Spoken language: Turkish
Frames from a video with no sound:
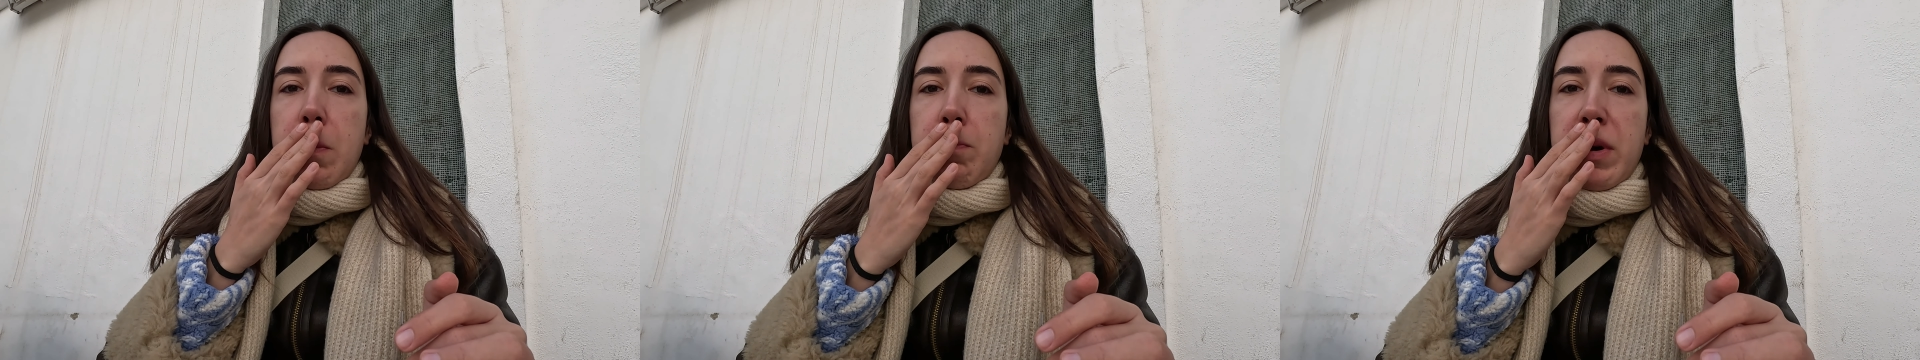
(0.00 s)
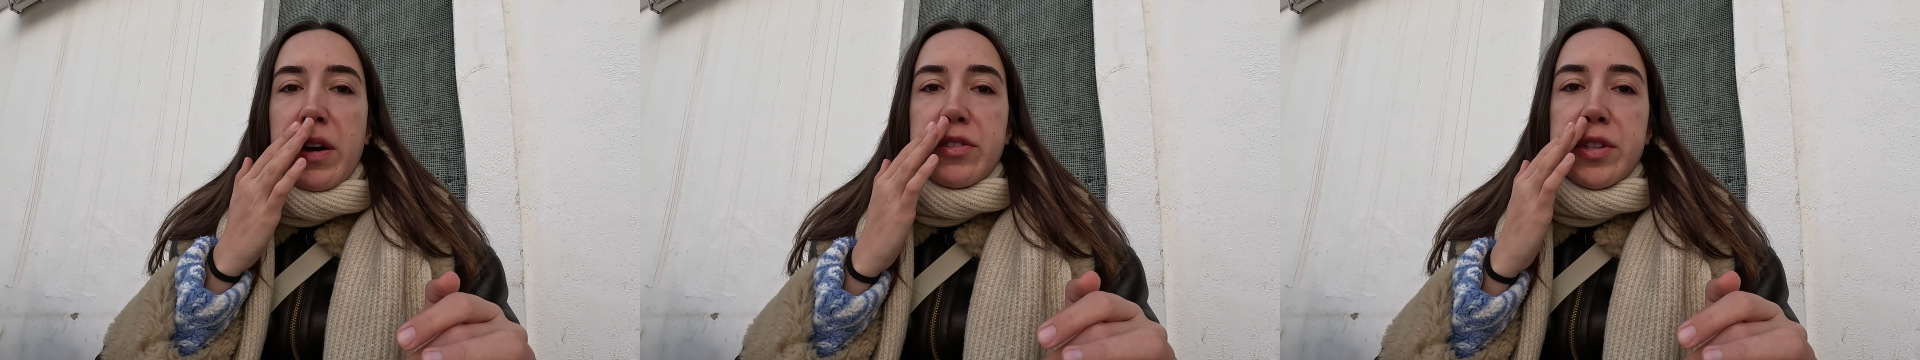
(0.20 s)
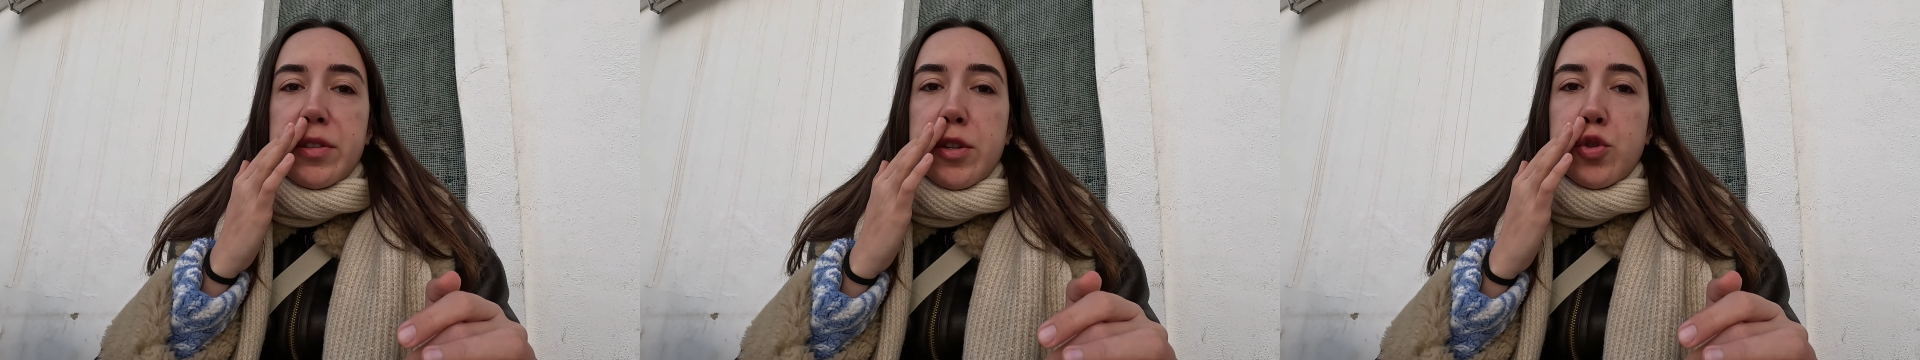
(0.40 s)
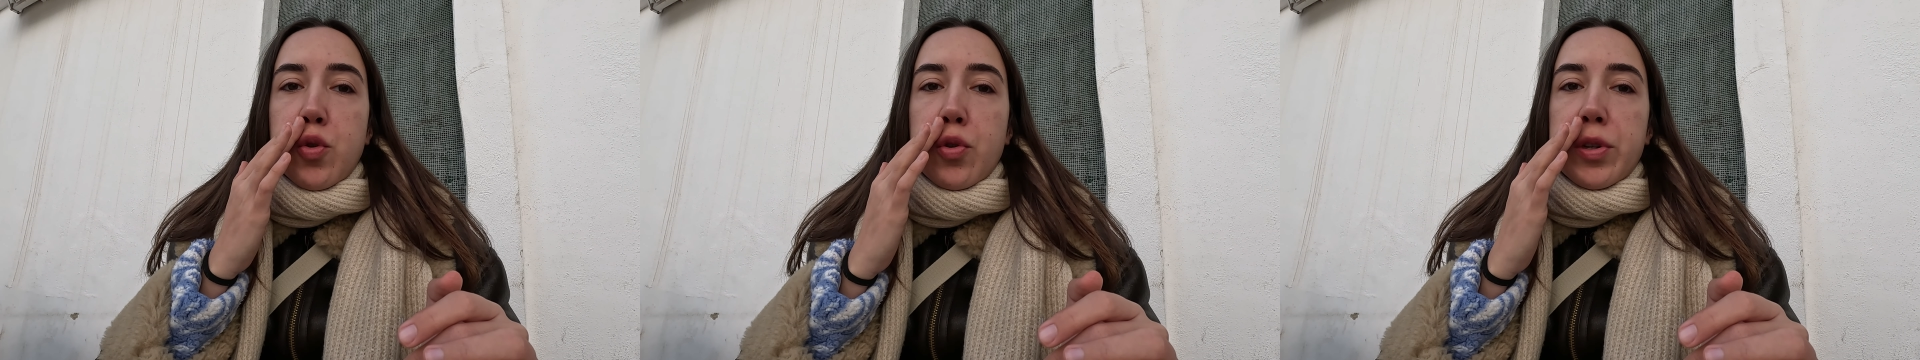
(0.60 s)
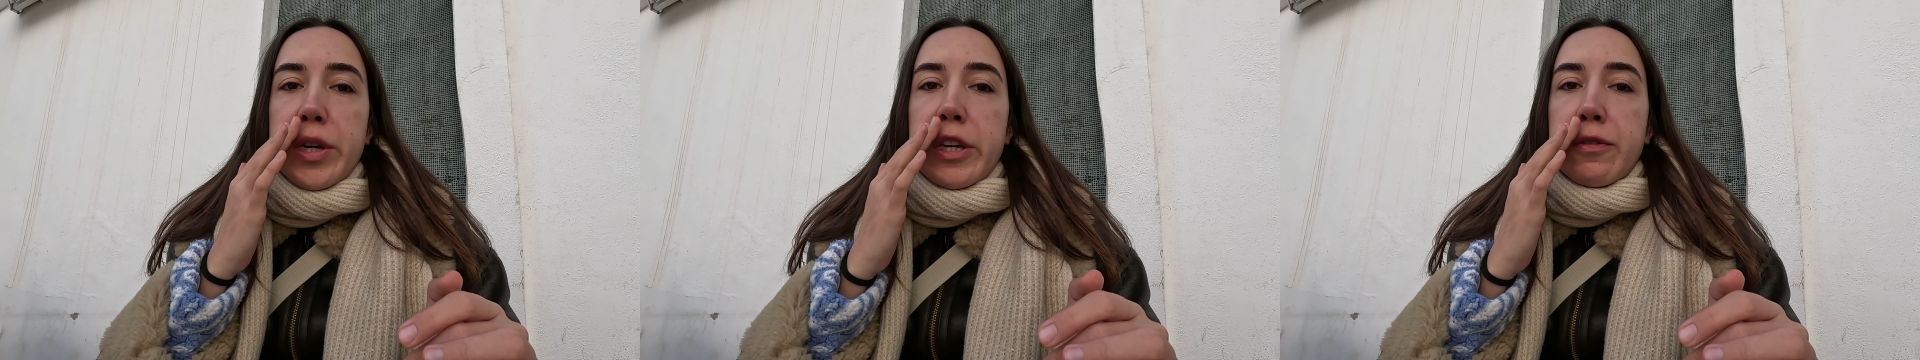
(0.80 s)
Manzara da
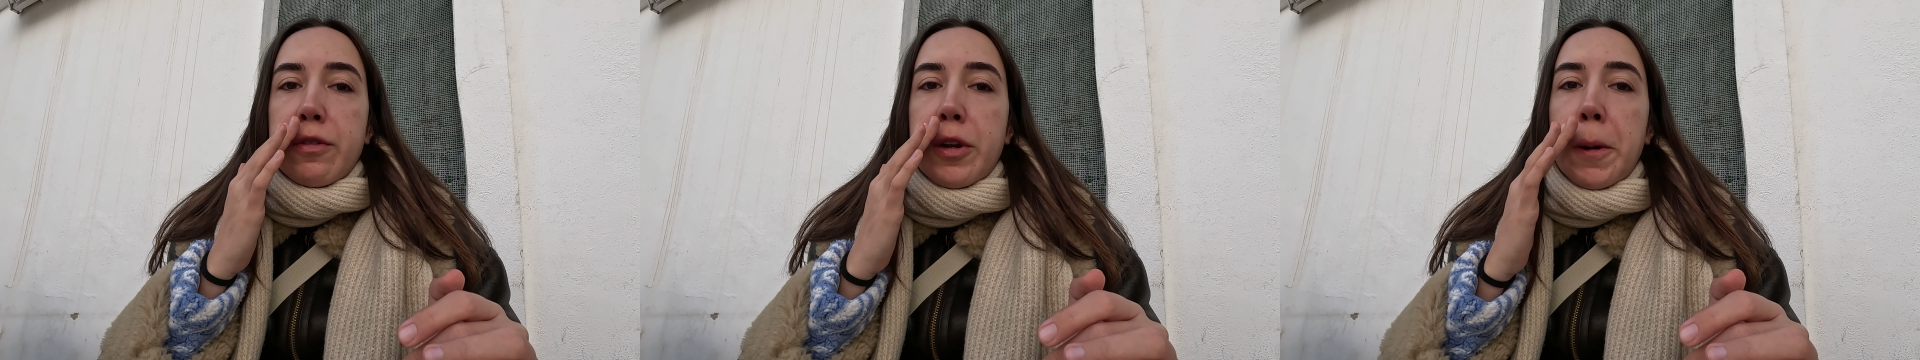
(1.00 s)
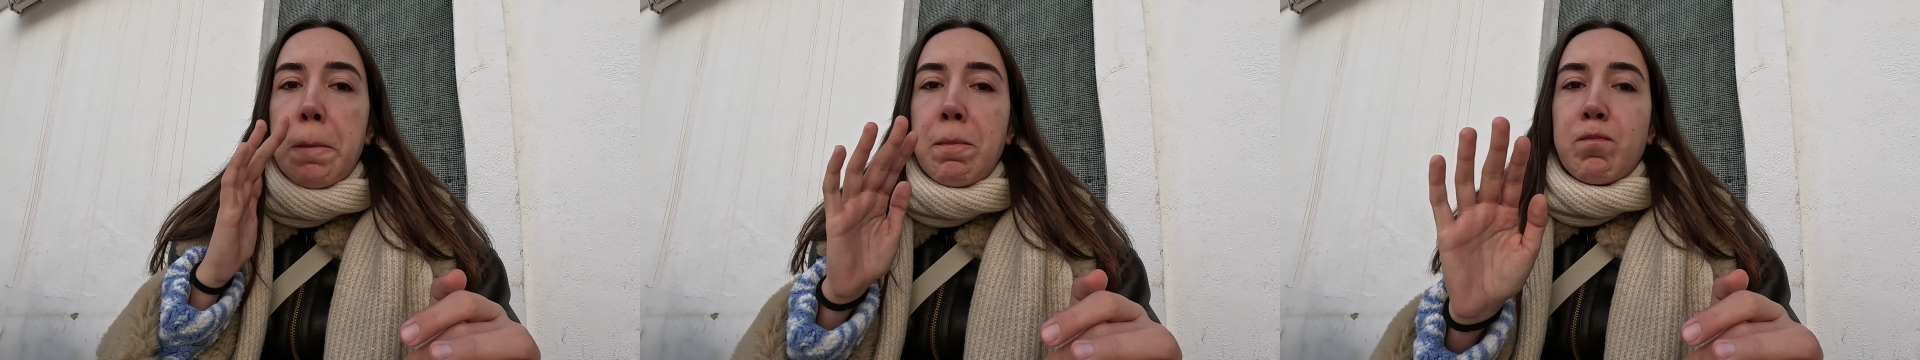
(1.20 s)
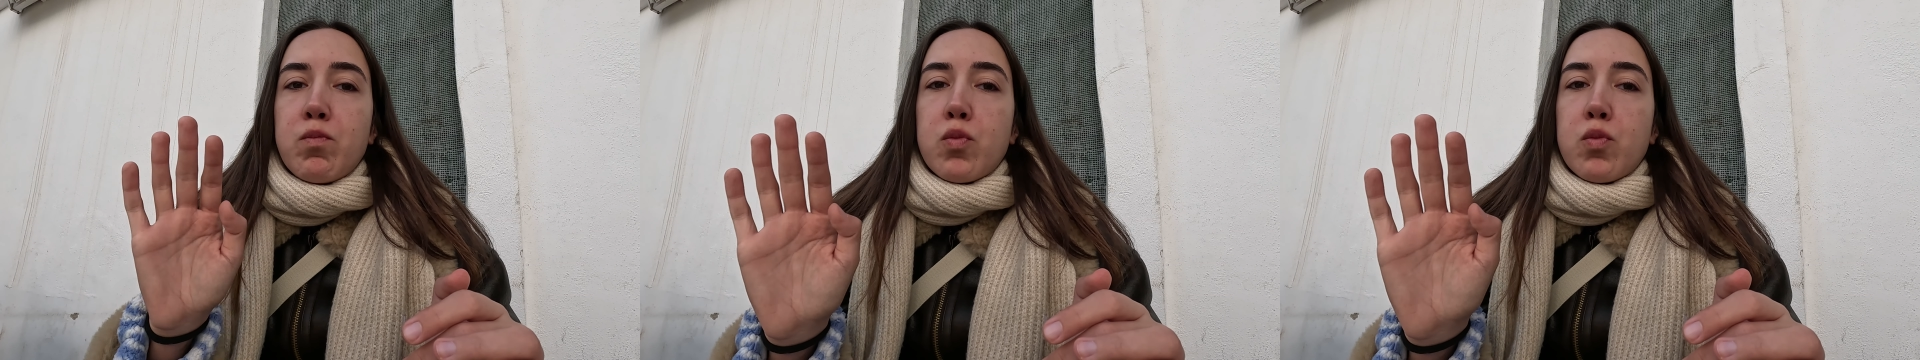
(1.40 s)
çok keyifli.